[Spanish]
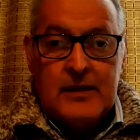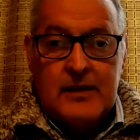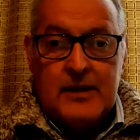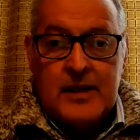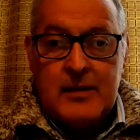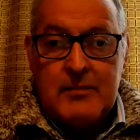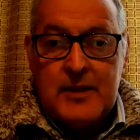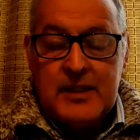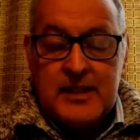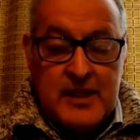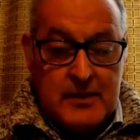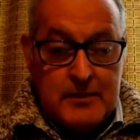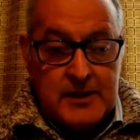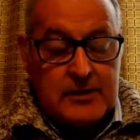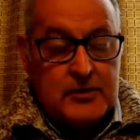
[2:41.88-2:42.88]
¿Realmente
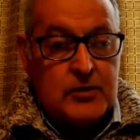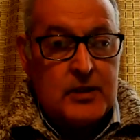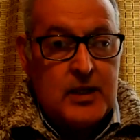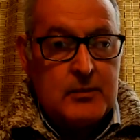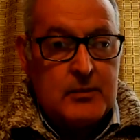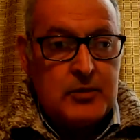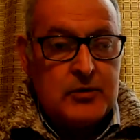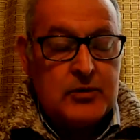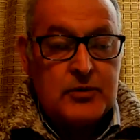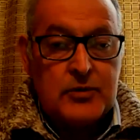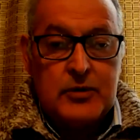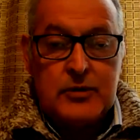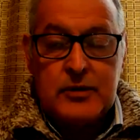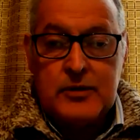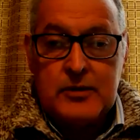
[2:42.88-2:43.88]
dimensionamos
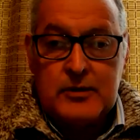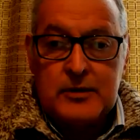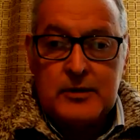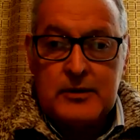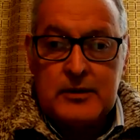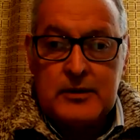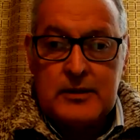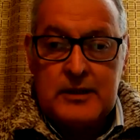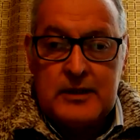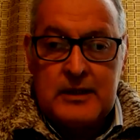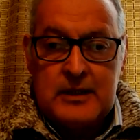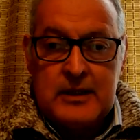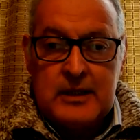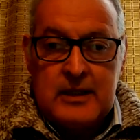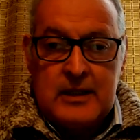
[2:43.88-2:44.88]
nosotros
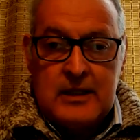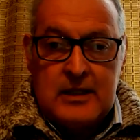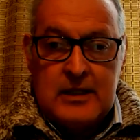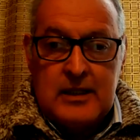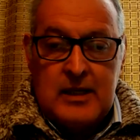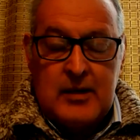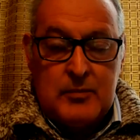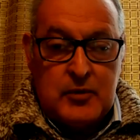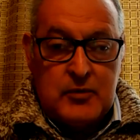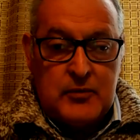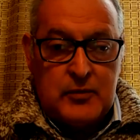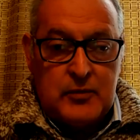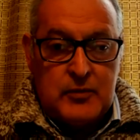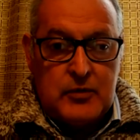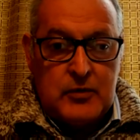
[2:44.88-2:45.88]
el
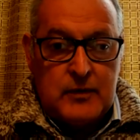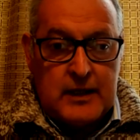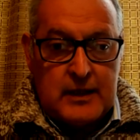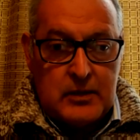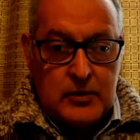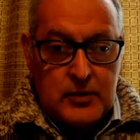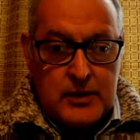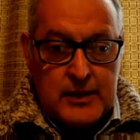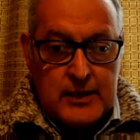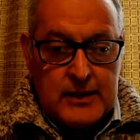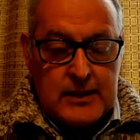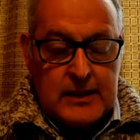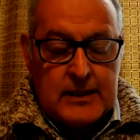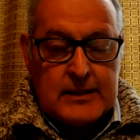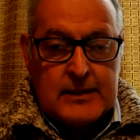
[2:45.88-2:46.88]
profundo valor de
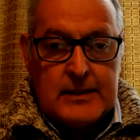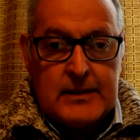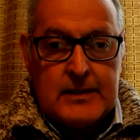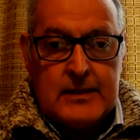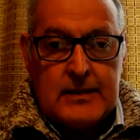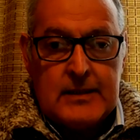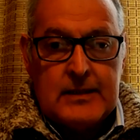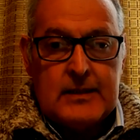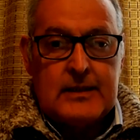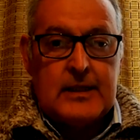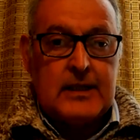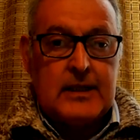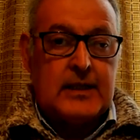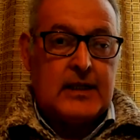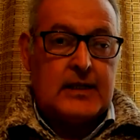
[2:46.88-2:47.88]
estas
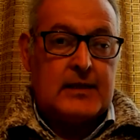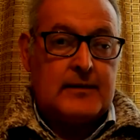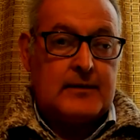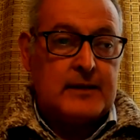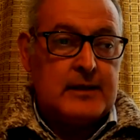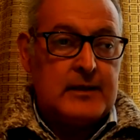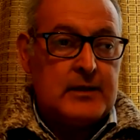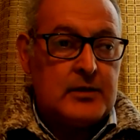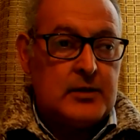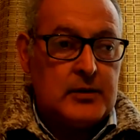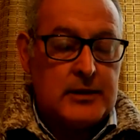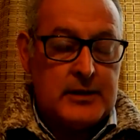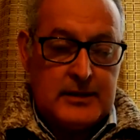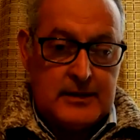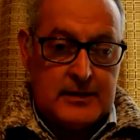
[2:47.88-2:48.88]
tres grandes
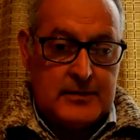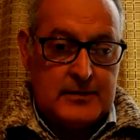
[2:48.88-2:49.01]
bendiciones?